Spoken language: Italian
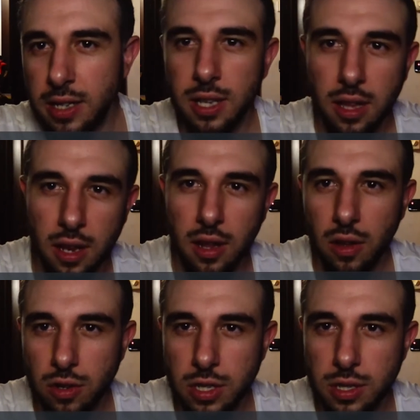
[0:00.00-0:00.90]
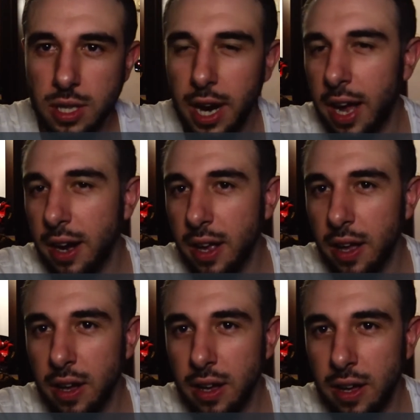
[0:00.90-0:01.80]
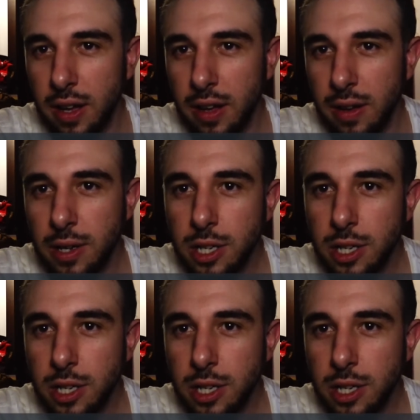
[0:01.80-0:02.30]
a sentire delle cose strane, eh,